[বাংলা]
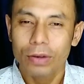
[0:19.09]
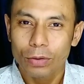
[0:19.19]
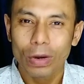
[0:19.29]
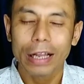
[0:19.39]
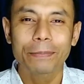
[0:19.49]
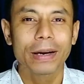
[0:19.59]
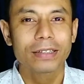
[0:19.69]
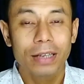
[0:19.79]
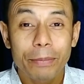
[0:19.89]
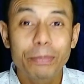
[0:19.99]
টুয়েলভ পাস
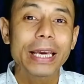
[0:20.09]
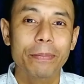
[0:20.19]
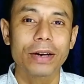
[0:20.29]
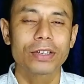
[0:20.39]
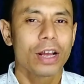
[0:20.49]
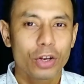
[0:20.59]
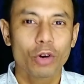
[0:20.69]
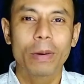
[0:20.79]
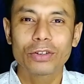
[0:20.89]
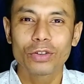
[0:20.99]
বিএ পাস
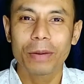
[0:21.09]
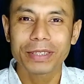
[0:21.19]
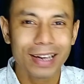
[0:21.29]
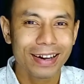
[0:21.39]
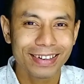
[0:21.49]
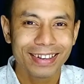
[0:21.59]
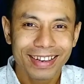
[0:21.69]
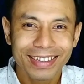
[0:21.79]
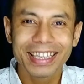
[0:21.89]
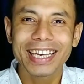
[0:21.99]
সবার জন্য আমি চাকরি
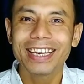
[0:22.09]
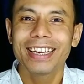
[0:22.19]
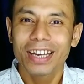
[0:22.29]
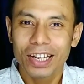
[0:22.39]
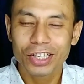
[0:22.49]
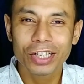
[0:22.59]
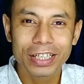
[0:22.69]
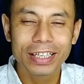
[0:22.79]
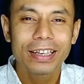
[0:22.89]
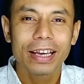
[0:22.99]
নিয়ে
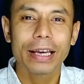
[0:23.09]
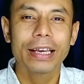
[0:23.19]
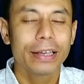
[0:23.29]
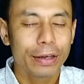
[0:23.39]
এসেছি এই